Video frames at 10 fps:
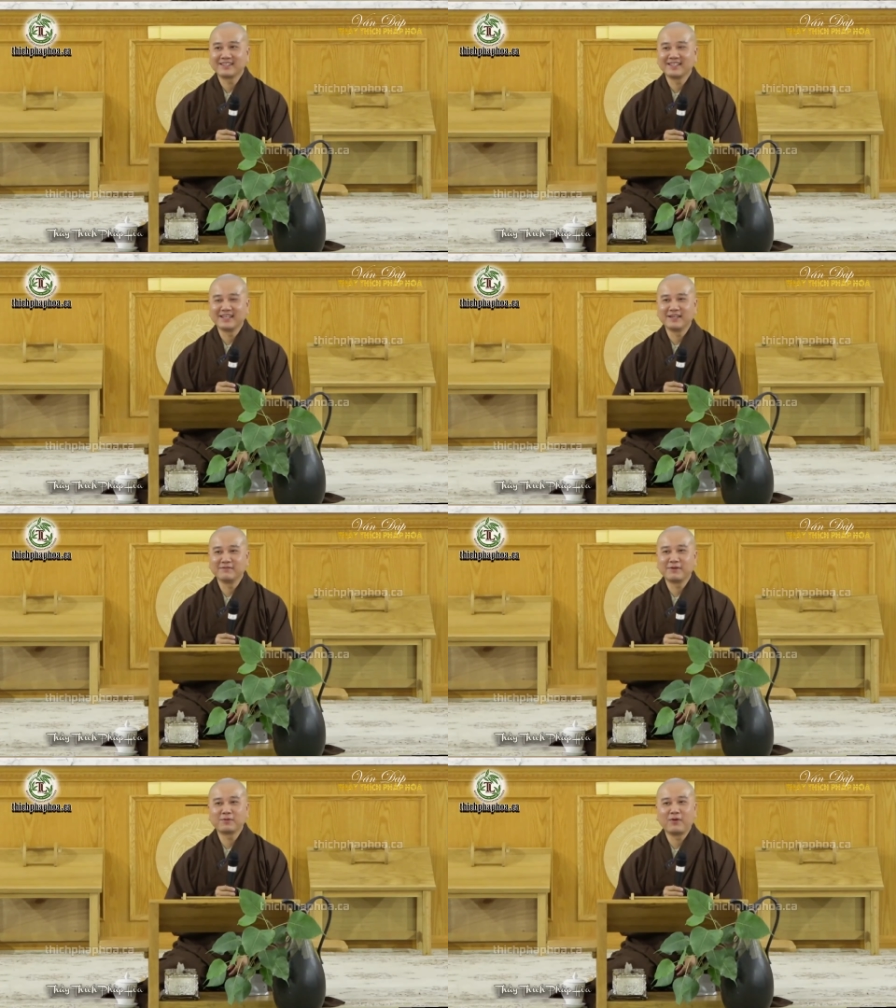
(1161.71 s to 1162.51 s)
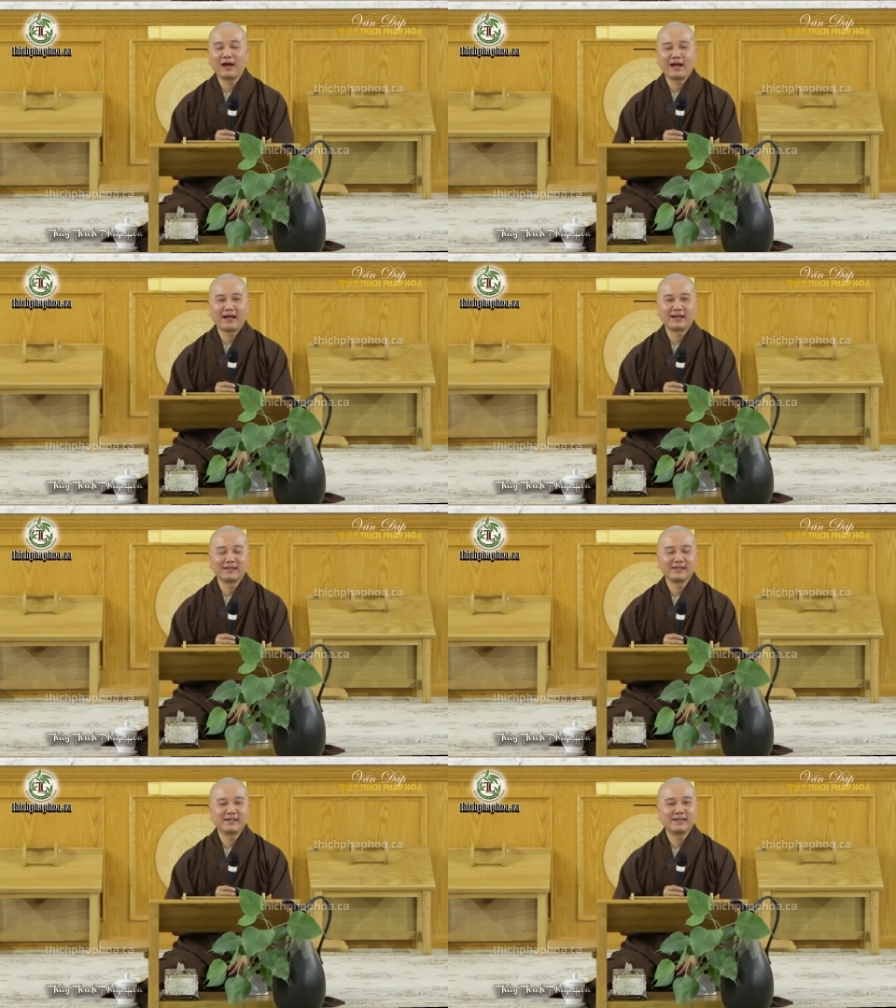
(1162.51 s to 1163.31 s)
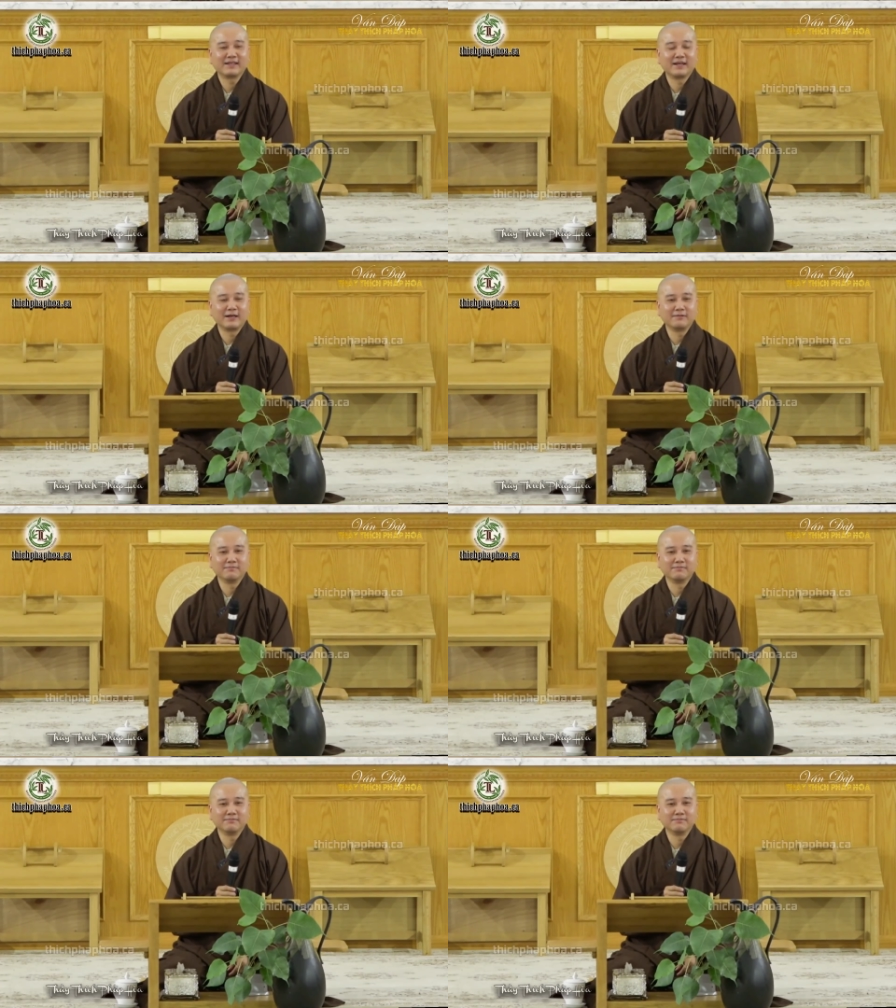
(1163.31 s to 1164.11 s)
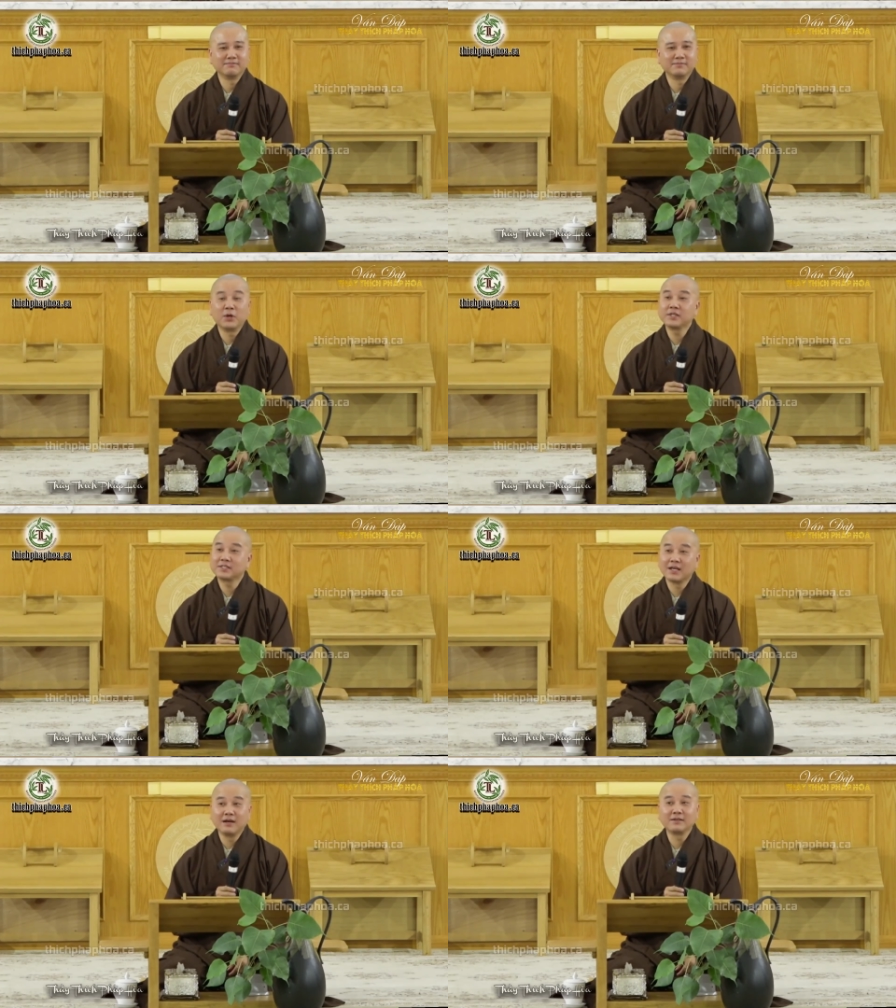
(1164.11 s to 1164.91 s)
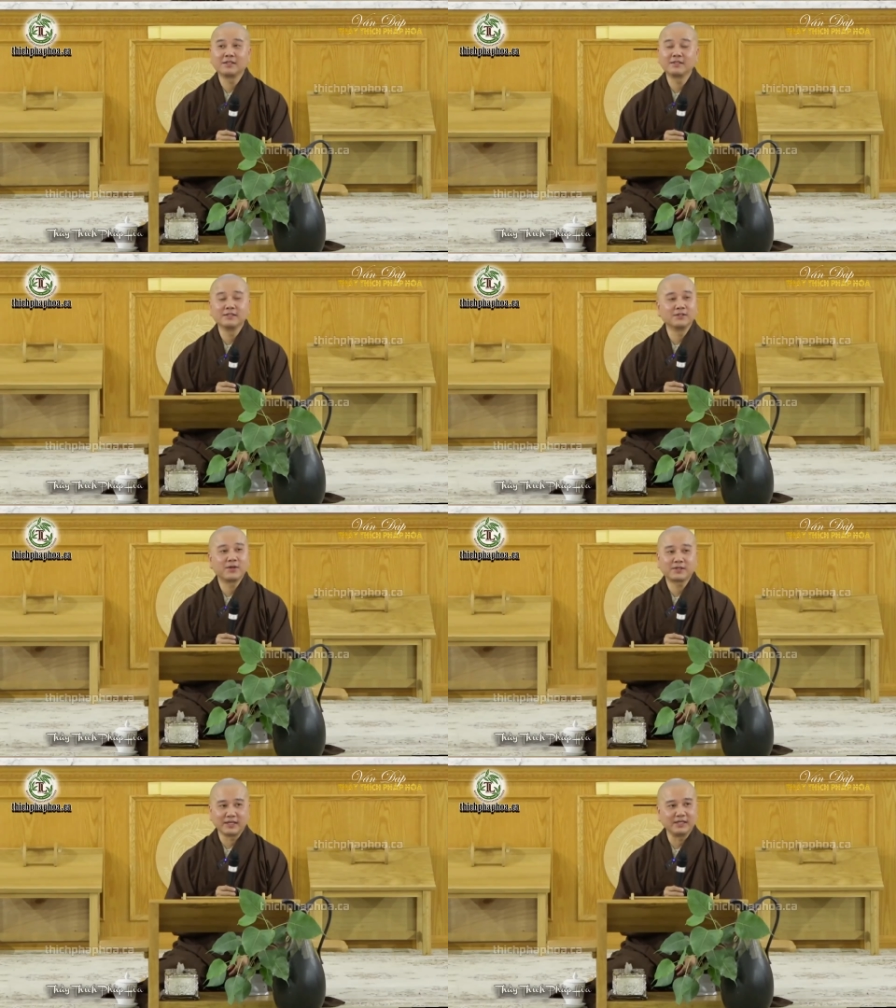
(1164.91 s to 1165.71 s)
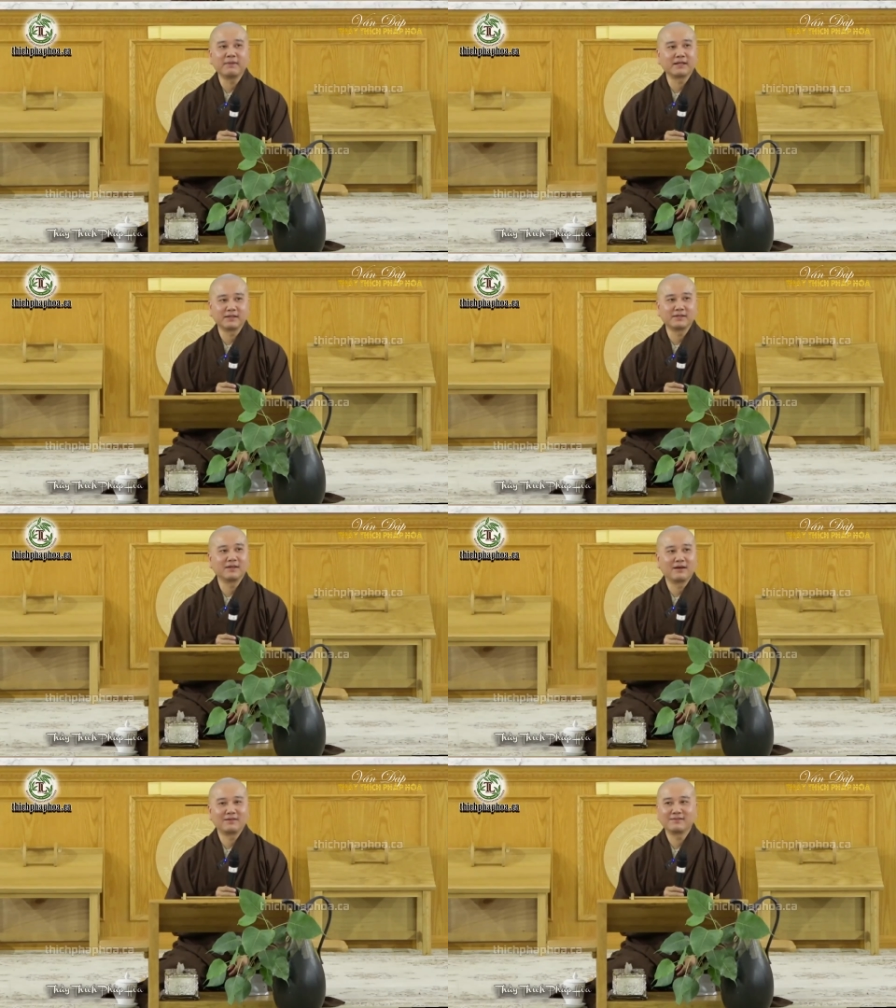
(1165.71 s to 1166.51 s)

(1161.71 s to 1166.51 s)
cho nên Pháp Hòa um, nói sơ chứ chưa nói kỹ bài kinh đó.